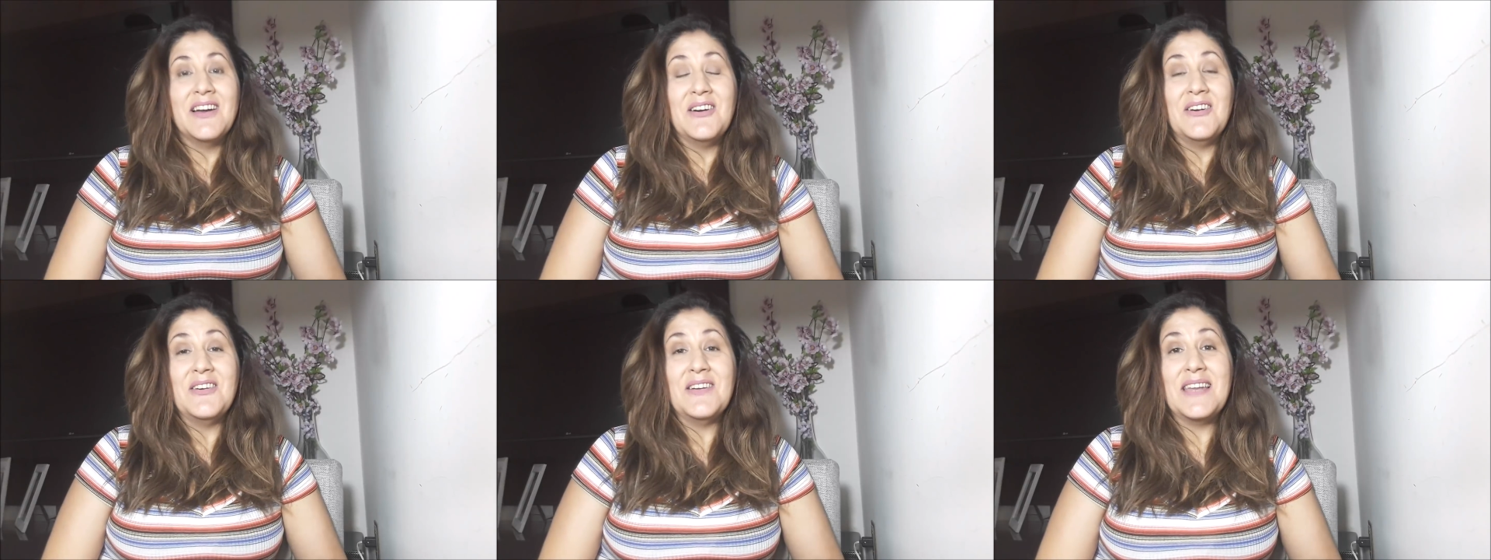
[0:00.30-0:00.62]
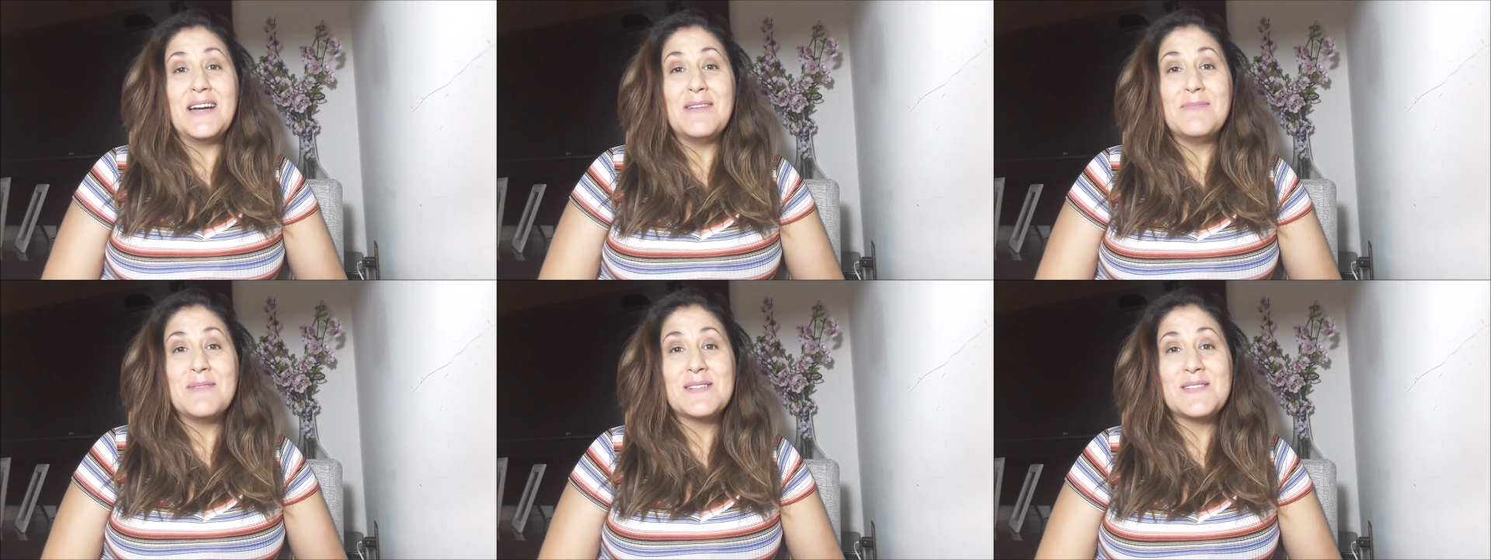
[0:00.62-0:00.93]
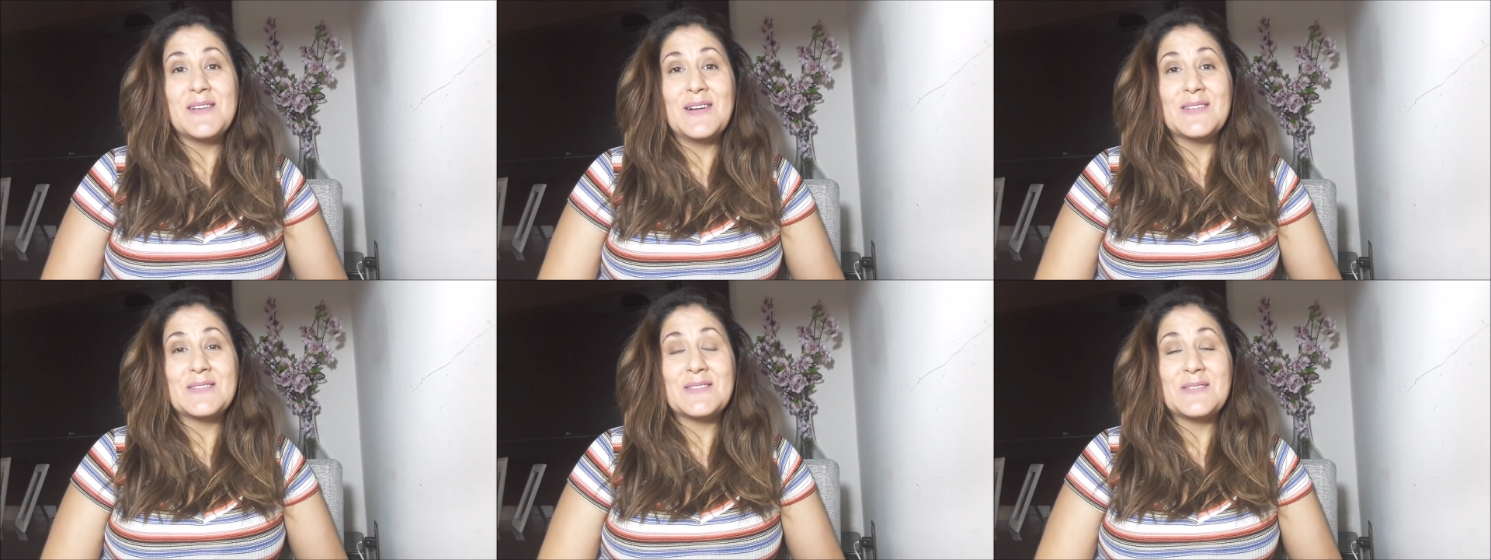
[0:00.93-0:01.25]
Olá
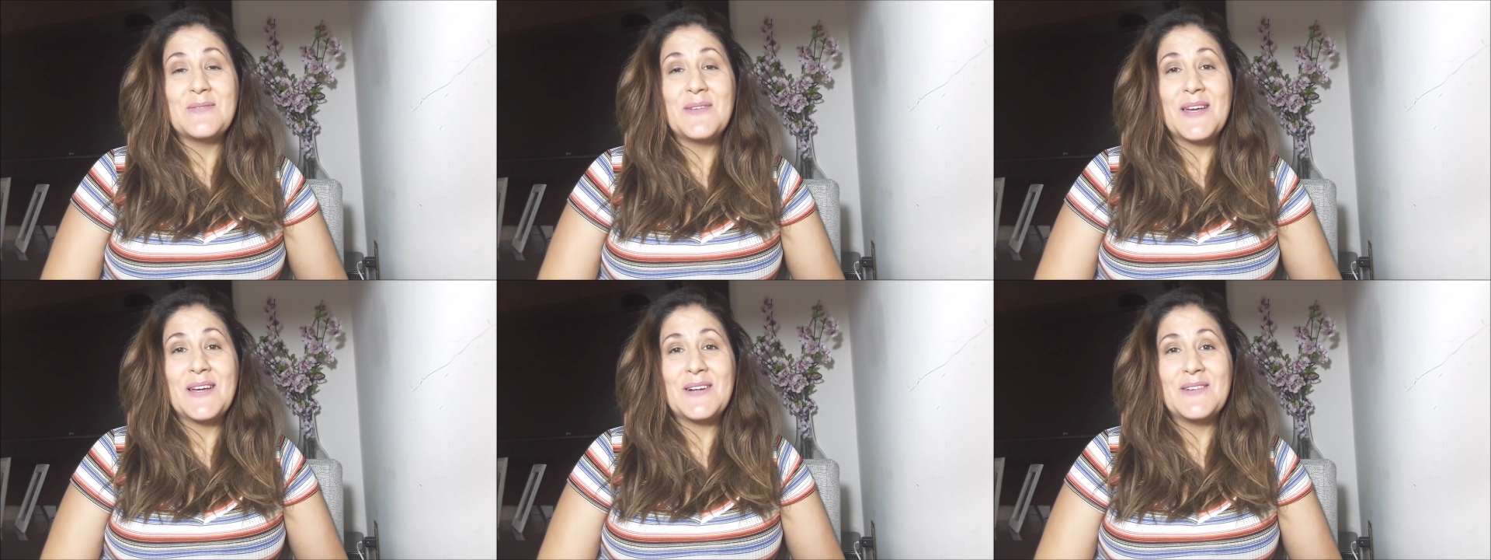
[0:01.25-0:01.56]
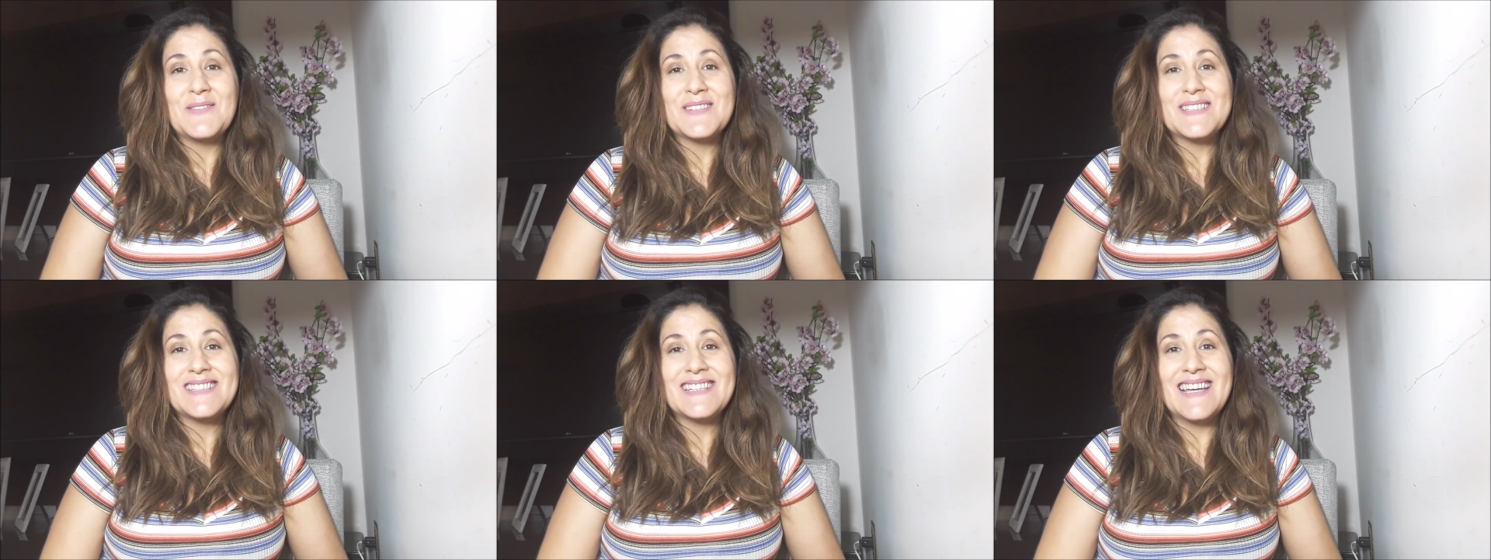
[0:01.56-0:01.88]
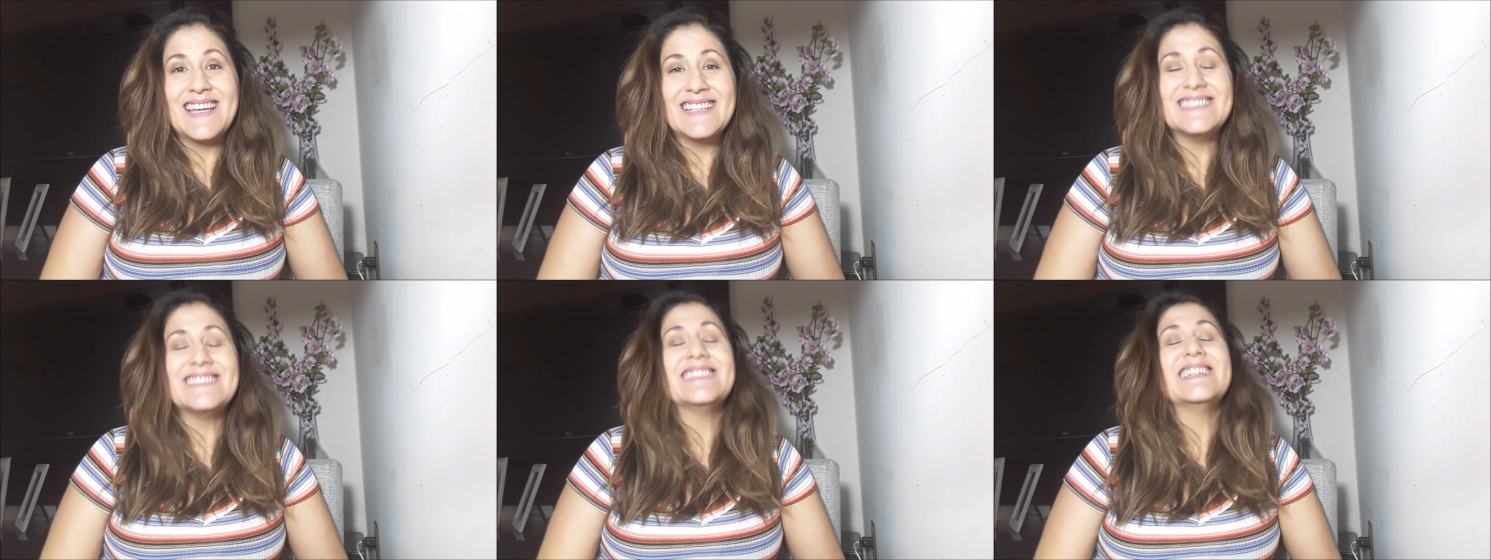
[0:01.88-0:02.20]
pessoal, tudo bem com
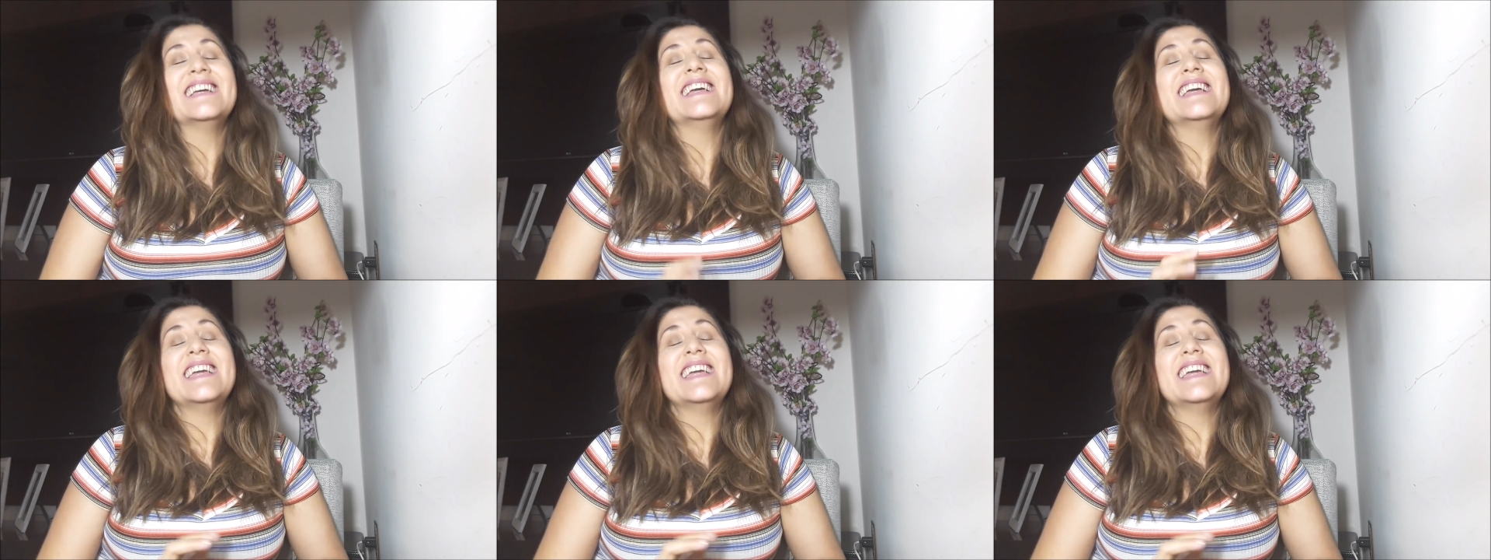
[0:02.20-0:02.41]
vocês?